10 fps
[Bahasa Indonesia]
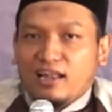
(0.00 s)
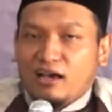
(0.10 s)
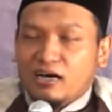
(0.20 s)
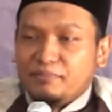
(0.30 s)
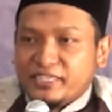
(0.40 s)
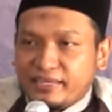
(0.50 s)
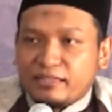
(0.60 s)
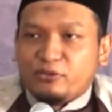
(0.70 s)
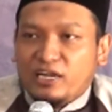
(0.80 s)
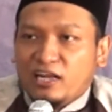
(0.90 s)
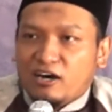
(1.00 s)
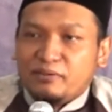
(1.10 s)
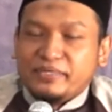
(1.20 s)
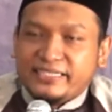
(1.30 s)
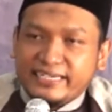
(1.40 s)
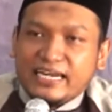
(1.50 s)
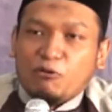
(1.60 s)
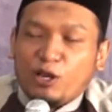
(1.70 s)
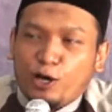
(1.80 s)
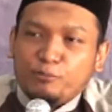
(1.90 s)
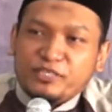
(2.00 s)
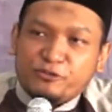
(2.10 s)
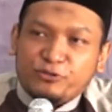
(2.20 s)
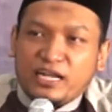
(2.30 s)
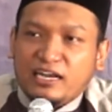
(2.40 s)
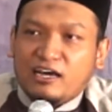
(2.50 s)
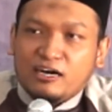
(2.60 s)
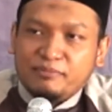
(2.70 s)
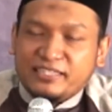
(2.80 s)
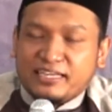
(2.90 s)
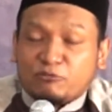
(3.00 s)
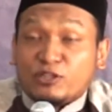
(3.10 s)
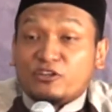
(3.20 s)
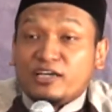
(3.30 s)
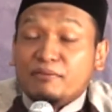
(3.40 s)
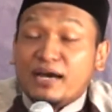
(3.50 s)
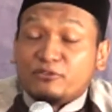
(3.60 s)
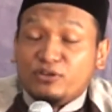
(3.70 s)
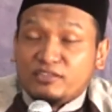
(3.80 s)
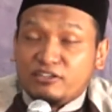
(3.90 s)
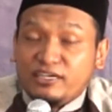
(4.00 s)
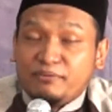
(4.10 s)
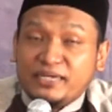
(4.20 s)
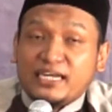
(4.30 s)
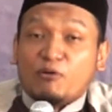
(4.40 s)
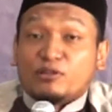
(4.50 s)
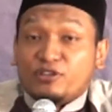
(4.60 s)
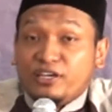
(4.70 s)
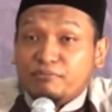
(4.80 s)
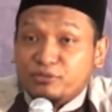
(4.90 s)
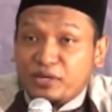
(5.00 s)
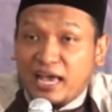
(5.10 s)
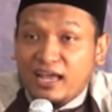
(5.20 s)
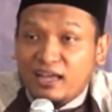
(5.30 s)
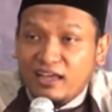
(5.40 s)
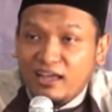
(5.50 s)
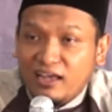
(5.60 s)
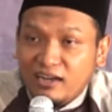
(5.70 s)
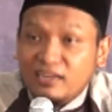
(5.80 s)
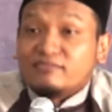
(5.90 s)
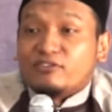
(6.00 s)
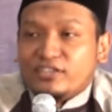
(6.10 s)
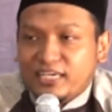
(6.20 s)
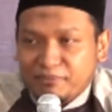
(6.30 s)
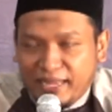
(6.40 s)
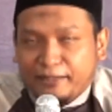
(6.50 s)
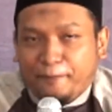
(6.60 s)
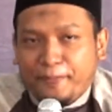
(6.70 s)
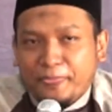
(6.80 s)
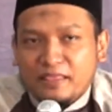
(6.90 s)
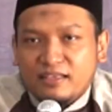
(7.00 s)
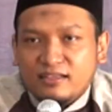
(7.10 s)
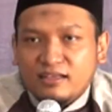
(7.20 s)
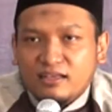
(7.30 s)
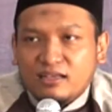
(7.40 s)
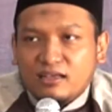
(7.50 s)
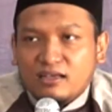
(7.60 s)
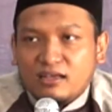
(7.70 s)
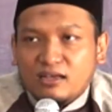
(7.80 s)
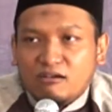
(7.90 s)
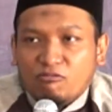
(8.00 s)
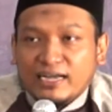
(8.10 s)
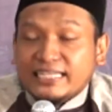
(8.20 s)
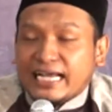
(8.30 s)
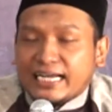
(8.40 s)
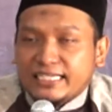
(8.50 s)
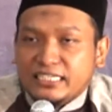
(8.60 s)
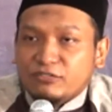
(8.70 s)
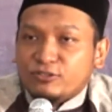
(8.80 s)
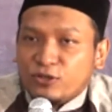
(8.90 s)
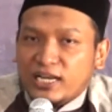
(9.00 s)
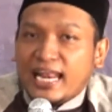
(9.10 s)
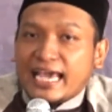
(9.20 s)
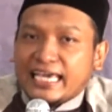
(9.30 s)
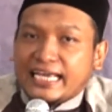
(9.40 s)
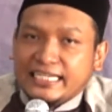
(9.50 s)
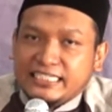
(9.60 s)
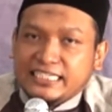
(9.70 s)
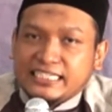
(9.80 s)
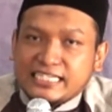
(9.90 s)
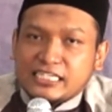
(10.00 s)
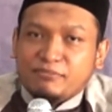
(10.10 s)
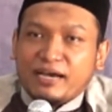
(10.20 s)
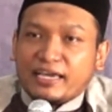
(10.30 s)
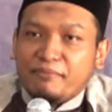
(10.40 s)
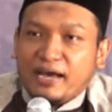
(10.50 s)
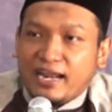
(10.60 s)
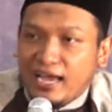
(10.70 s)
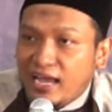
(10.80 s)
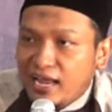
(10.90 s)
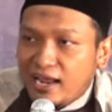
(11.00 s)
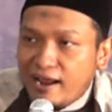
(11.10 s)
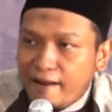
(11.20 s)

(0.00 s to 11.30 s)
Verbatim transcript: al khabithatu lil khabithina wal khabithuna lil khabithat wa tayyibatu lit tayyibina wa tayyibuna lit tayyibat wanita keji untuk lelaki keji sebagaimana